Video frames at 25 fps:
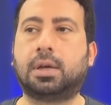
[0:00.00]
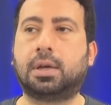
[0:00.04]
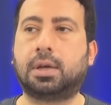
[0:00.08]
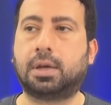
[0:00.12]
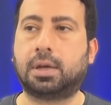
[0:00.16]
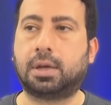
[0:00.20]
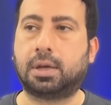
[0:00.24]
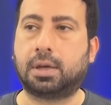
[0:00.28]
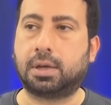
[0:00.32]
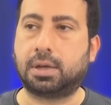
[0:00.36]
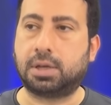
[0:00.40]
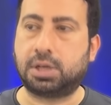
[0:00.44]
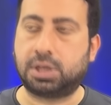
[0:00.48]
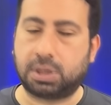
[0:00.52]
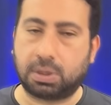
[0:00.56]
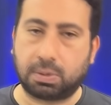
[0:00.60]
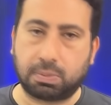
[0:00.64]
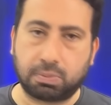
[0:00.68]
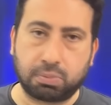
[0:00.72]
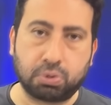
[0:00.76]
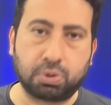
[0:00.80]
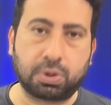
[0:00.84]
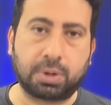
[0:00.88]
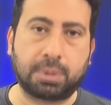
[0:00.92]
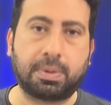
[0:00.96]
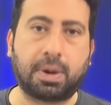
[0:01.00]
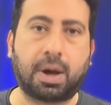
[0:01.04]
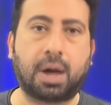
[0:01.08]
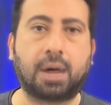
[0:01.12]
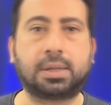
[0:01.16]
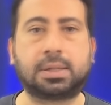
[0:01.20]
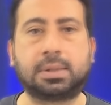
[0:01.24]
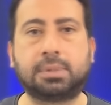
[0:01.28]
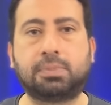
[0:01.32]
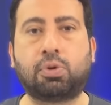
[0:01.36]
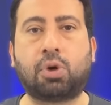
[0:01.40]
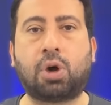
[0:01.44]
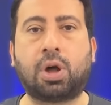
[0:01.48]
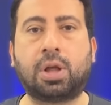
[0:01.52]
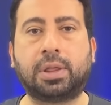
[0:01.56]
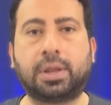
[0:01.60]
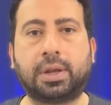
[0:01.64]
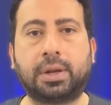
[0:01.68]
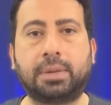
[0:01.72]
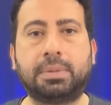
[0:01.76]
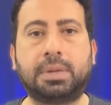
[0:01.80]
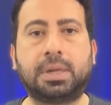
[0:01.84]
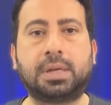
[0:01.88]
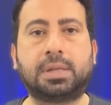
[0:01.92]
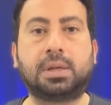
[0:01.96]
e, işte bu gibi artı
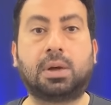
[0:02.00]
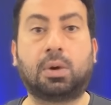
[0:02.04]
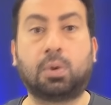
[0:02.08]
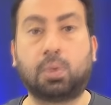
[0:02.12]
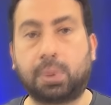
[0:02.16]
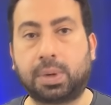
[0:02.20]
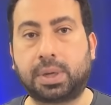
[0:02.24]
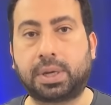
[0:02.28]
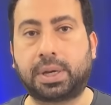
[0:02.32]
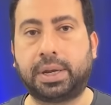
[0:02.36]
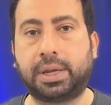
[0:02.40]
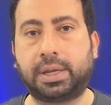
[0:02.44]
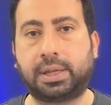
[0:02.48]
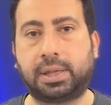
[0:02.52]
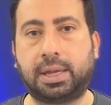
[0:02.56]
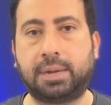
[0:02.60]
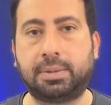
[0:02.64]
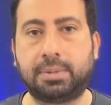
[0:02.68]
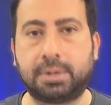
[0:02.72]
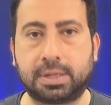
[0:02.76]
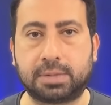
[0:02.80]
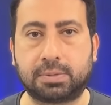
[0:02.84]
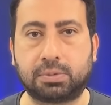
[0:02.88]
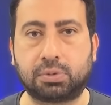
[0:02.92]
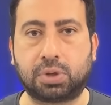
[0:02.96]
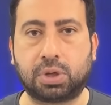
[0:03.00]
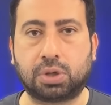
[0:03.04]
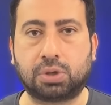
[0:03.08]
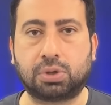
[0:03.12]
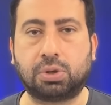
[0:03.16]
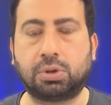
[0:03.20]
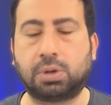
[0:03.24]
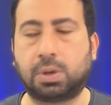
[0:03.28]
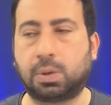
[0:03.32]
puanları bir de Abubakar ekleyebiliriz bu sezon.